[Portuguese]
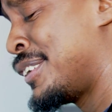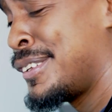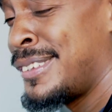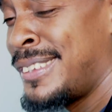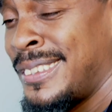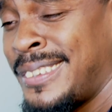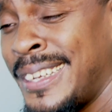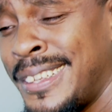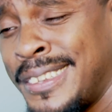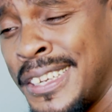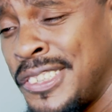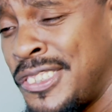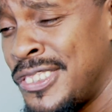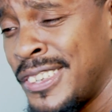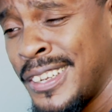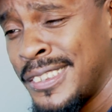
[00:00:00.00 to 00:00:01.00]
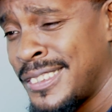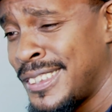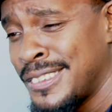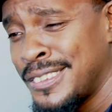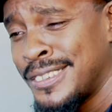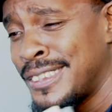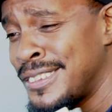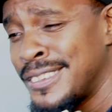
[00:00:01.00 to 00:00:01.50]
Vocês têm que ter, DJ.
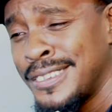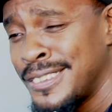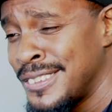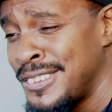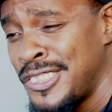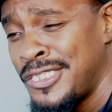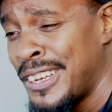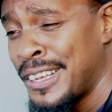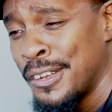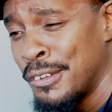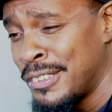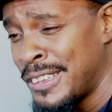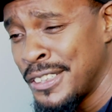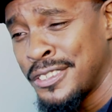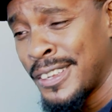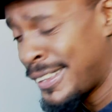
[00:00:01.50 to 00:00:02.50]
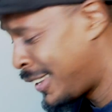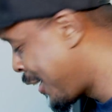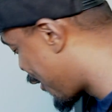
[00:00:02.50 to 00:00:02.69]
Cês, cês, DJ que não tem isso aqui,